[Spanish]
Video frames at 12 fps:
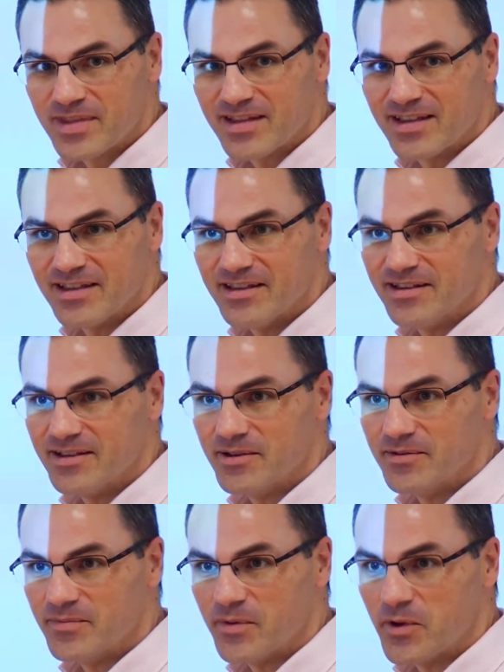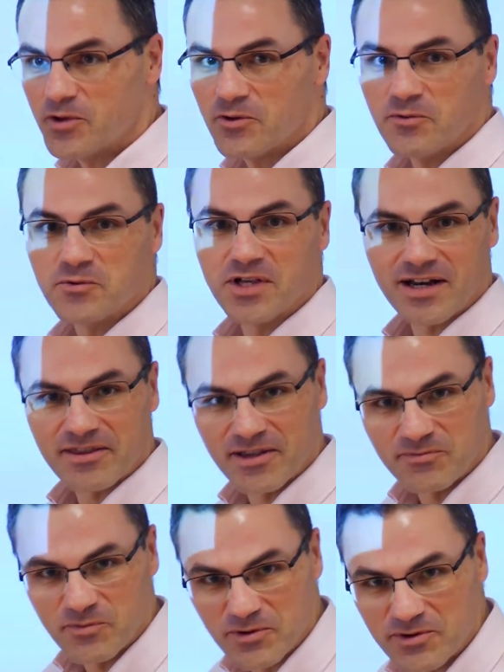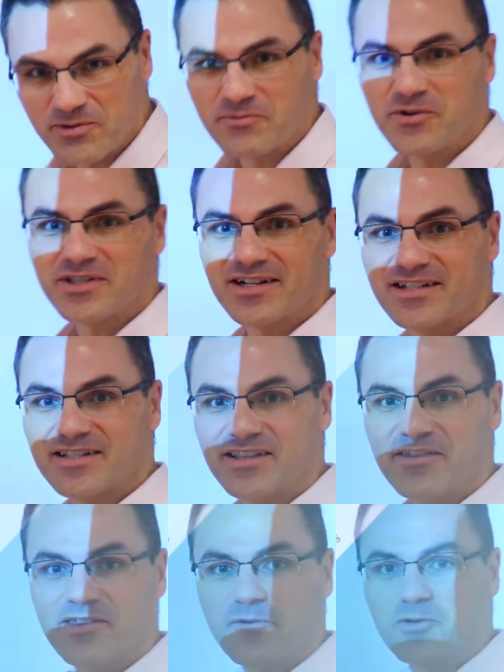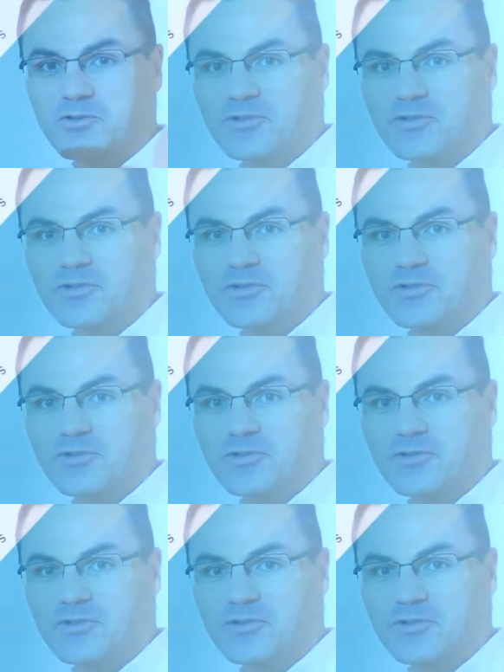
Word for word: Y primero de todo, muchas gracias por vuestra asistencia, vuestro